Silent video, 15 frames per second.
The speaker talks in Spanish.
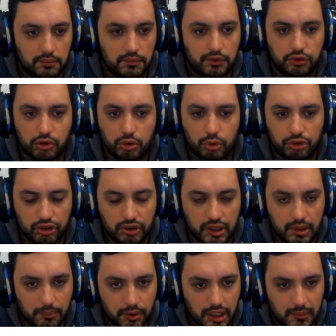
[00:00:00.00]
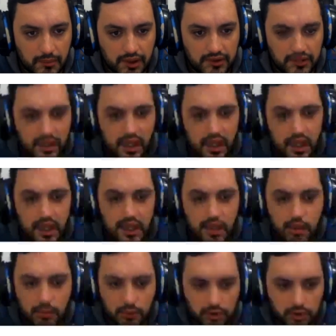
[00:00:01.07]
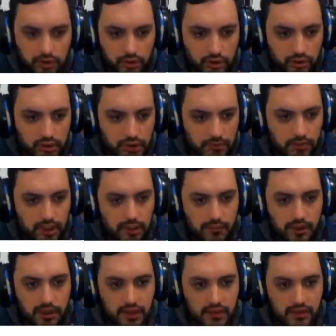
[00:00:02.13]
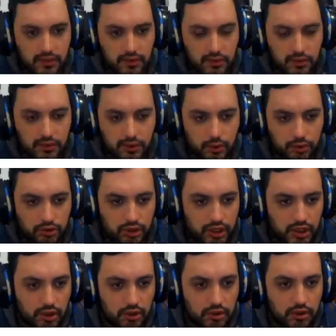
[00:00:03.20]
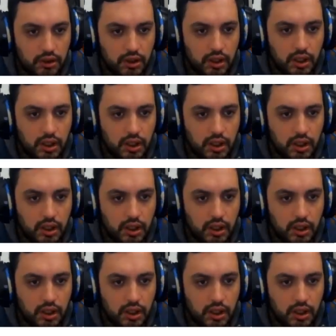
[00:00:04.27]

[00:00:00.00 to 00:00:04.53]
solución de problemas, hay un montón de problemas que se solucionaron.